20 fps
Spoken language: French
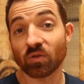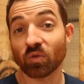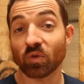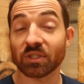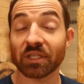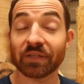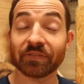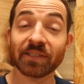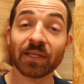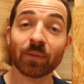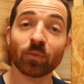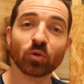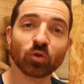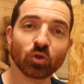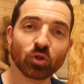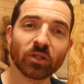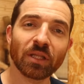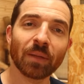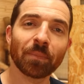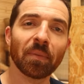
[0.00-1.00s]
Donc ça, évidemment,
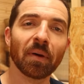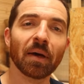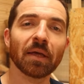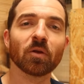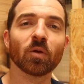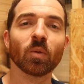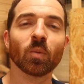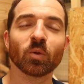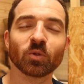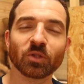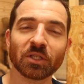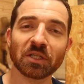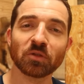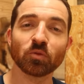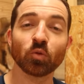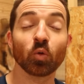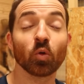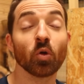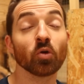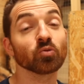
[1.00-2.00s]
ce n'est pas réglementaire.
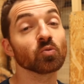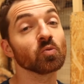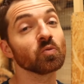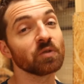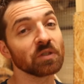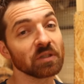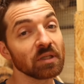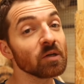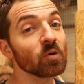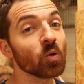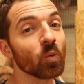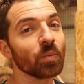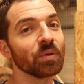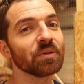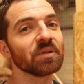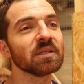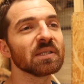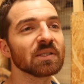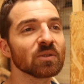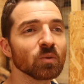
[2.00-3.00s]
Donc lorsqu'on fait des
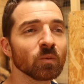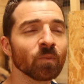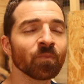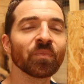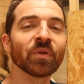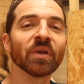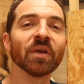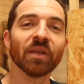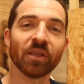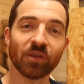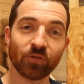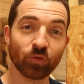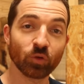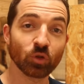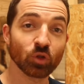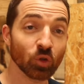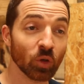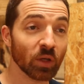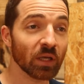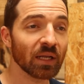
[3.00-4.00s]
compétitions, il faut
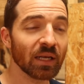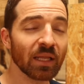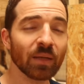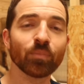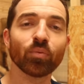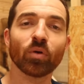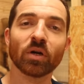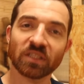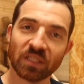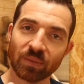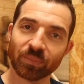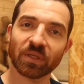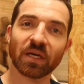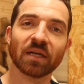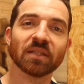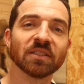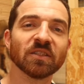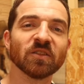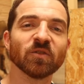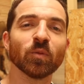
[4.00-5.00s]
se régler pour être
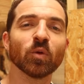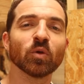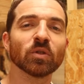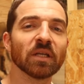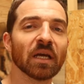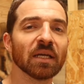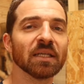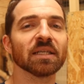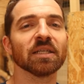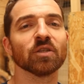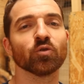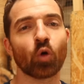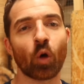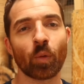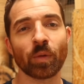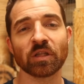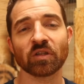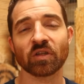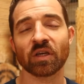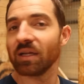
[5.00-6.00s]
impérativement derrière les 3
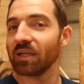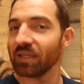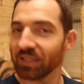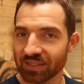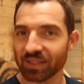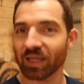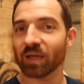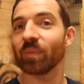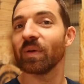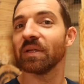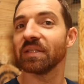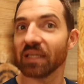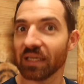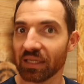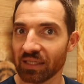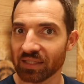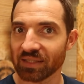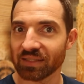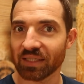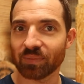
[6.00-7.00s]
mètres, les 5 mètres
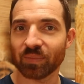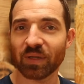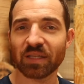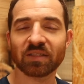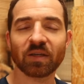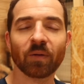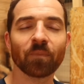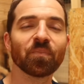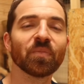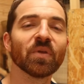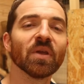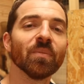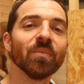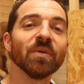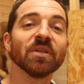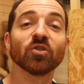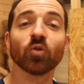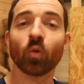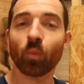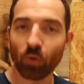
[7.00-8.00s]
et les 7 mètres.
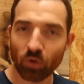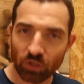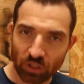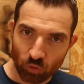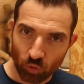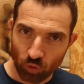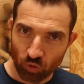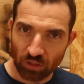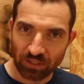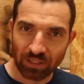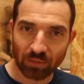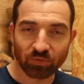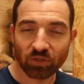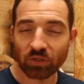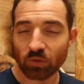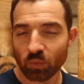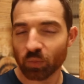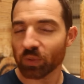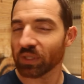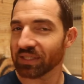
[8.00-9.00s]
Mais si on prend des couteaux
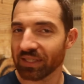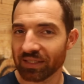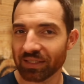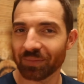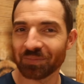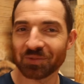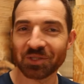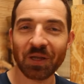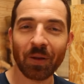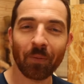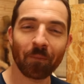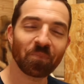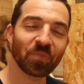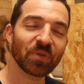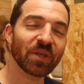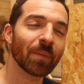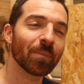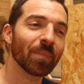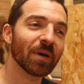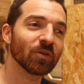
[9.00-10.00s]
adaptés, une prise adaptée,
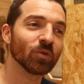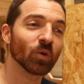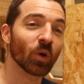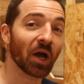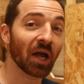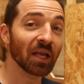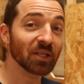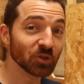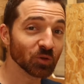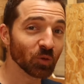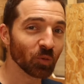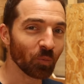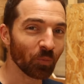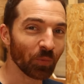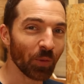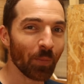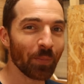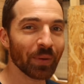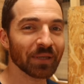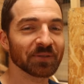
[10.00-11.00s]
il n'y a pas de raison
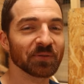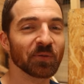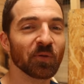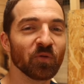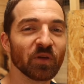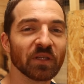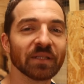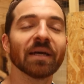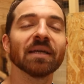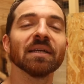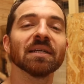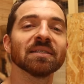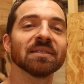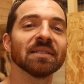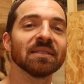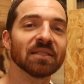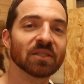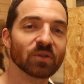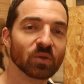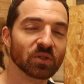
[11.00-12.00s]
de ne pas se trouver derrière
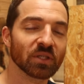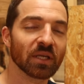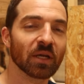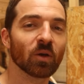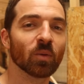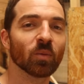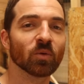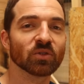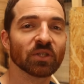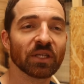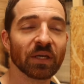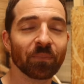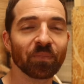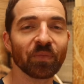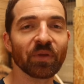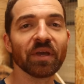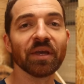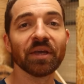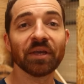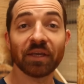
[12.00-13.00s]
ces distances réglementaires.
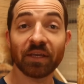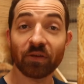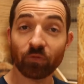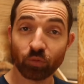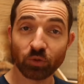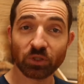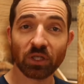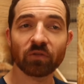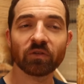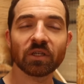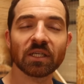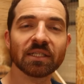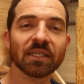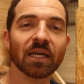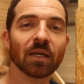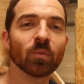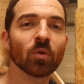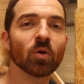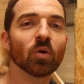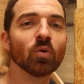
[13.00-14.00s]
Et vous avez
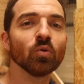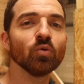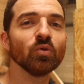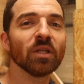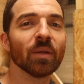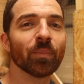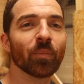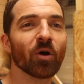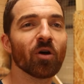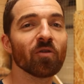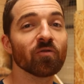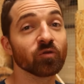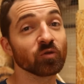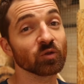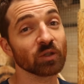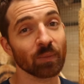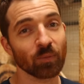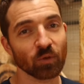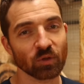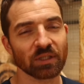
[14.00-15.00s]
également une épreuve
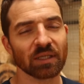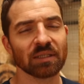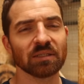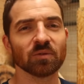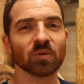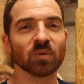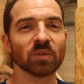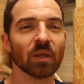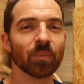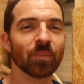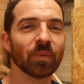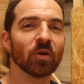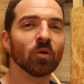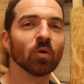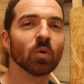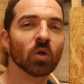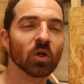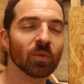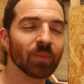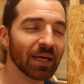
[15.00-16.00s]
fondamentale qu'on appelle
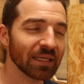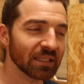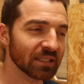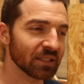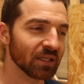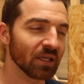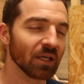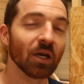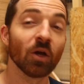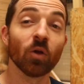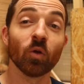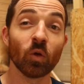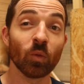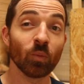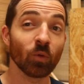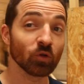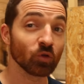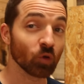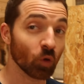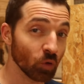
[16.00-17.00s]
le wallback, le
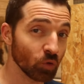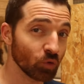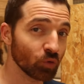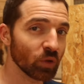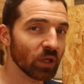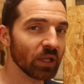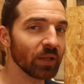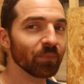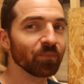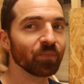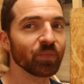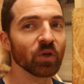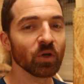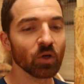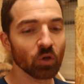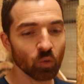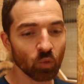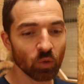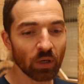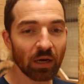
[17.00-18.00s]
mode reculé,
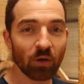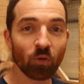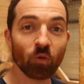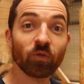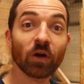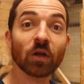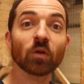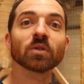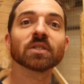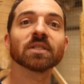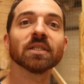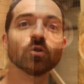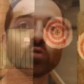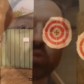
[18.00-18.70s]
où là, on va lancer